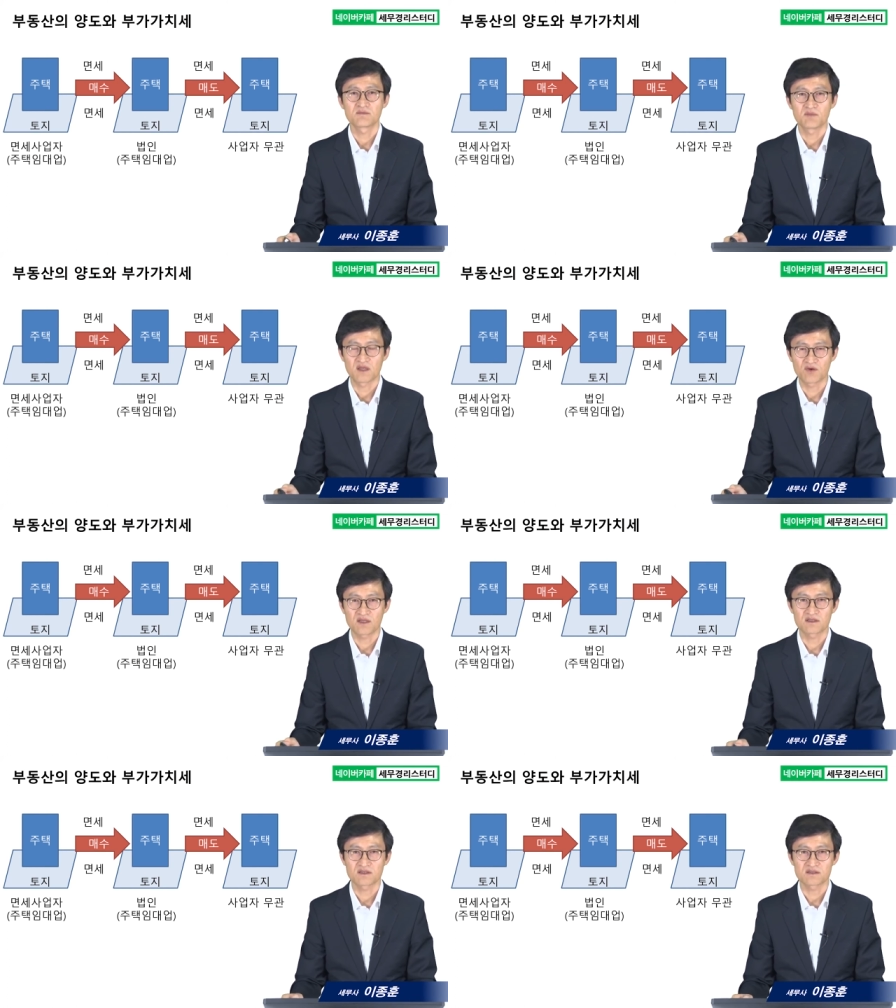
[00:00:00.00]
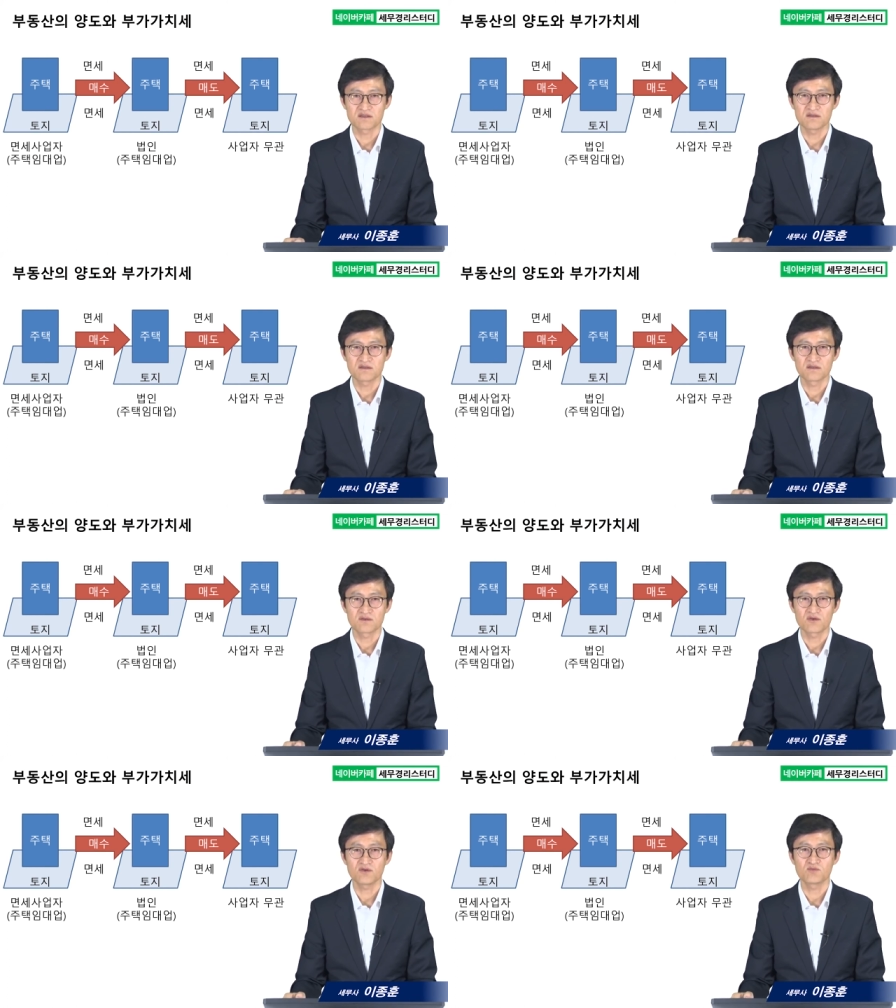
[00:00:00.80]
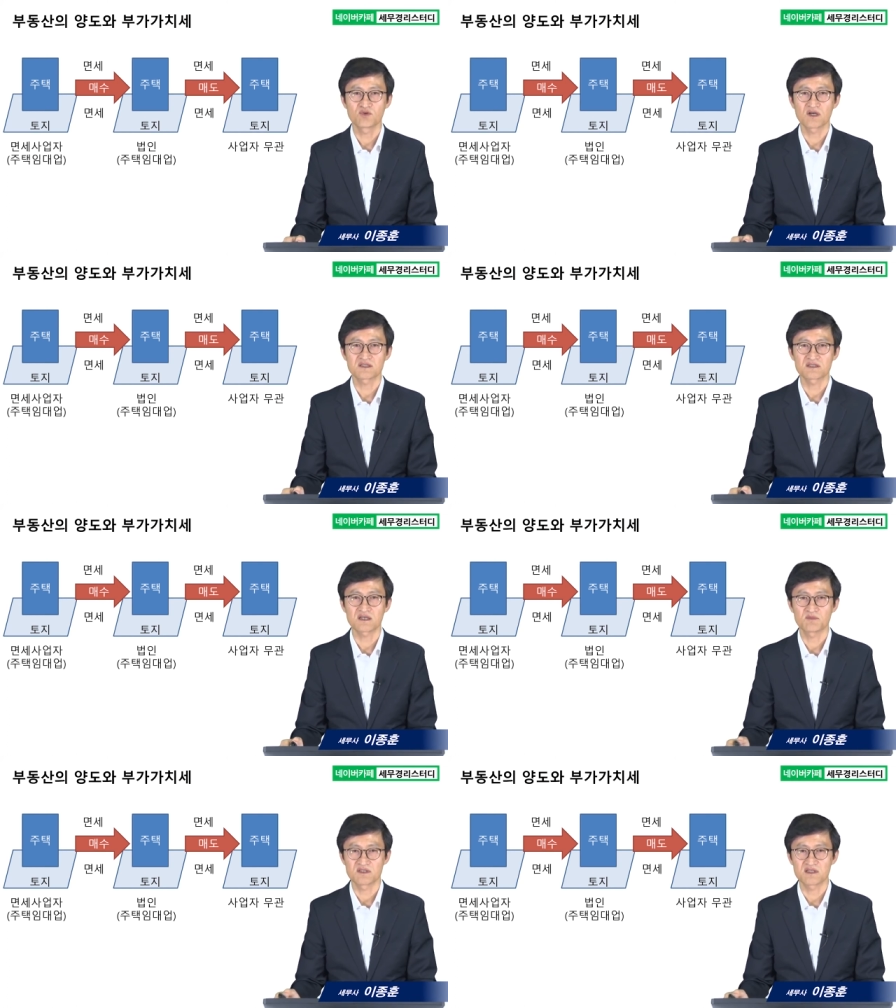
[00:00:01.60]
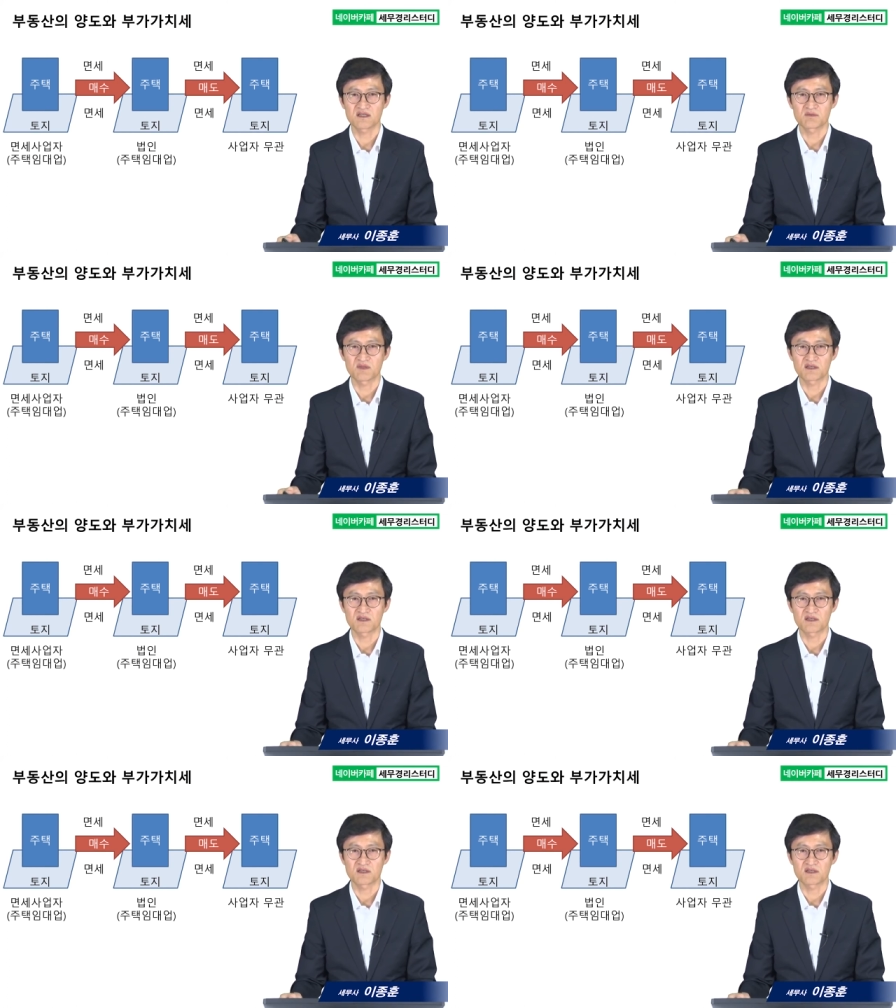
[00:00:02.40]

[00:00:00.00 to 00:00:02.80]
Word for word: 매도하는 것은 또 부가가치세가 면세가 됩니다.